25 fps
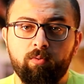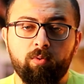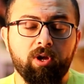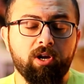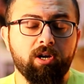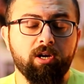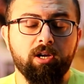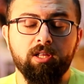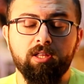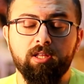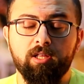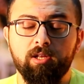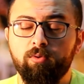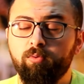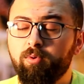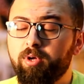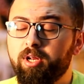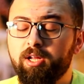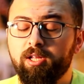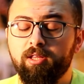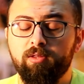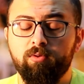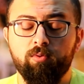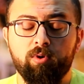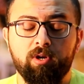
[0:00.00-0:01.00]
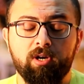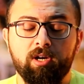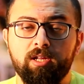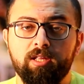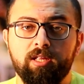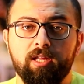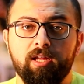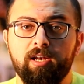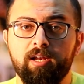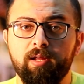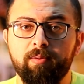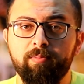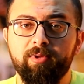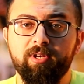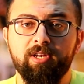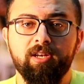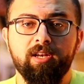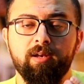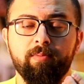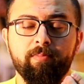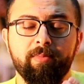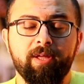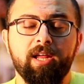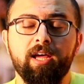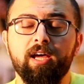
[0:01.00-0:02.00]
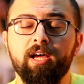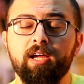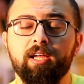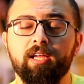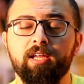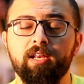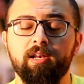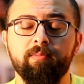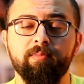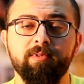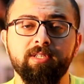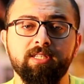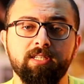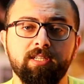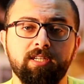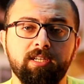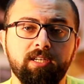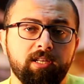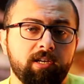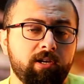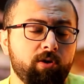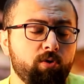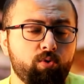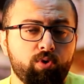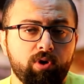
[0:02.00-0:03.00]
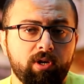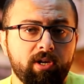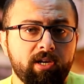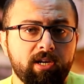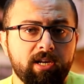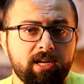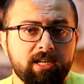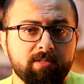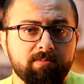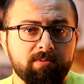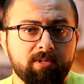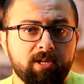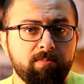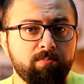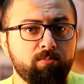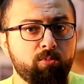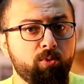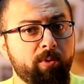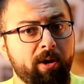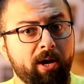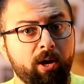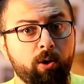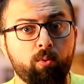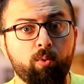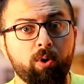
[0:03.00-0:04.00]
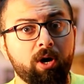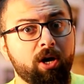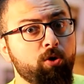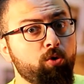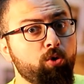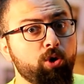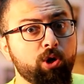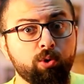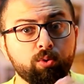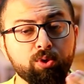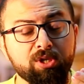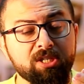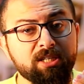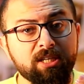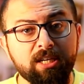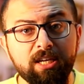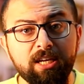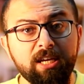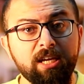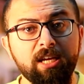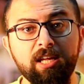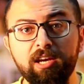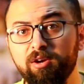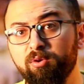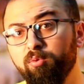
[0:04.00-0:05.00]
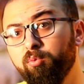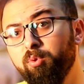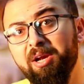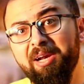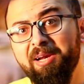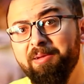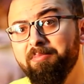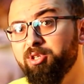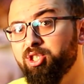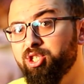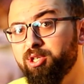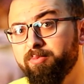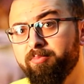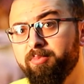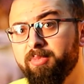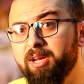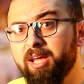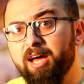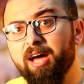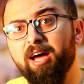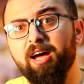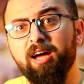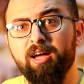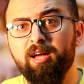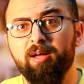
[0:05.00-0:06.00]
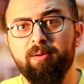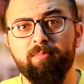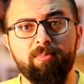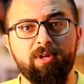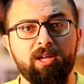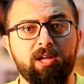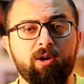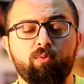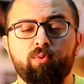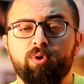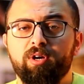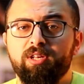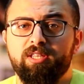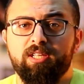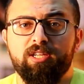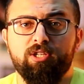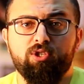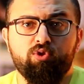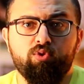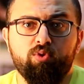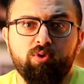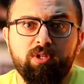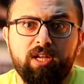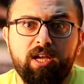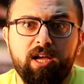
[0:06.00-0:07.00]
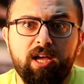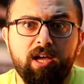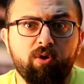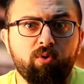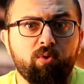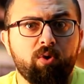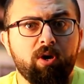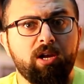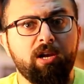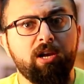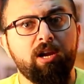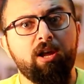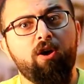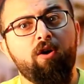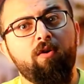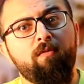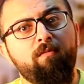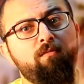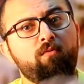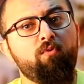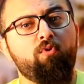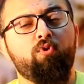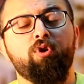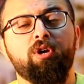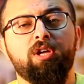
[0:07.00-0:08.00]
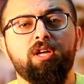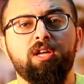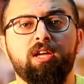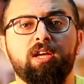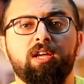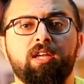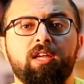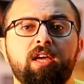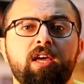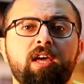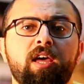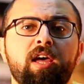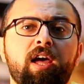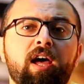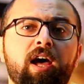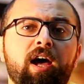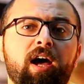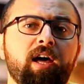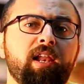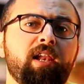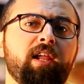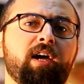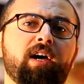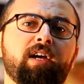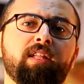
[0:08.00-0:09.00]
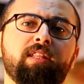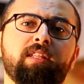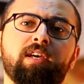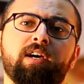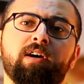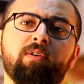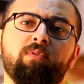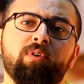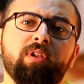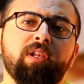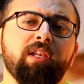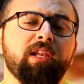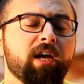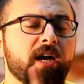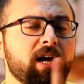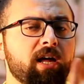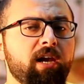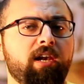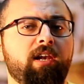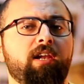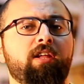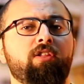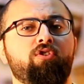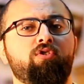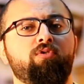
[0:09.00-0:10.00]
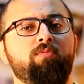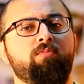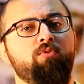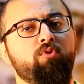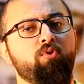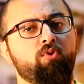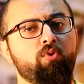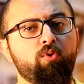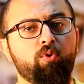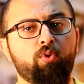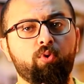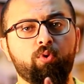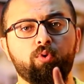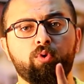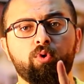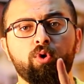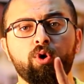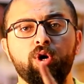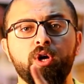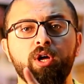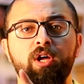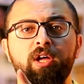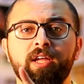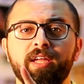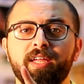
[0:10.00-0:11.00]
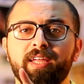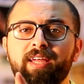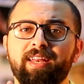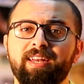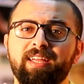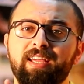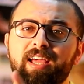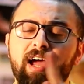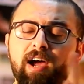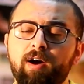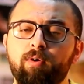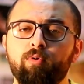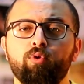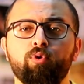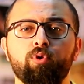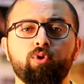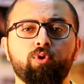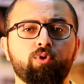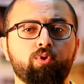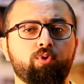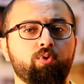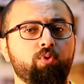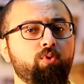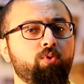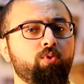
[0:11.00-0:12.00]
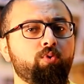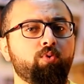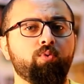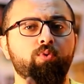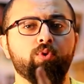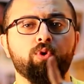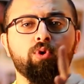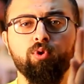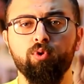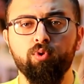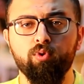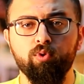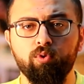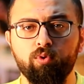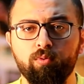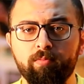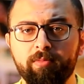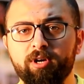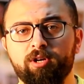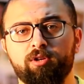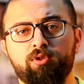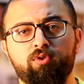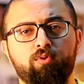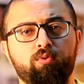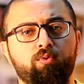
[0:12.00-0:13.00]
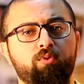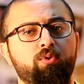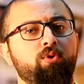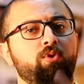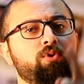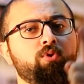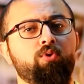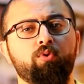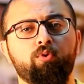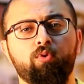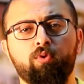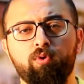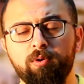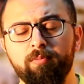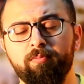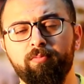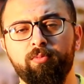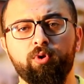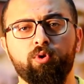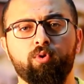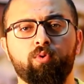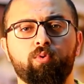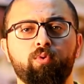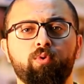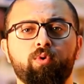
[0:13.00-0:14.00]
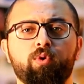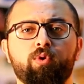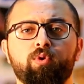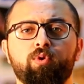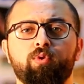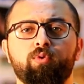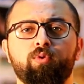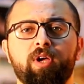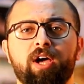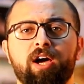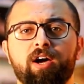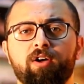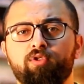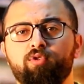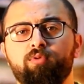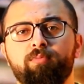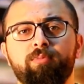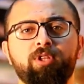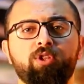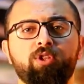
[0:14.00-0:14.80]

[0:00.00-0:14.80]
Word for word: ورط الولد ورط هالابن الملاك المسكين اللي كل الناس بتحبه مع اخوانه اللي وسخين واللي مش مناح بهالورطه السوداء هاي وخلاهم فوق هيك على عداوه اللي خلتهم يروحوا يعني يحاولوا يقتلوه ويقتلوا مرته ويقتلوا ابنه وياخذوا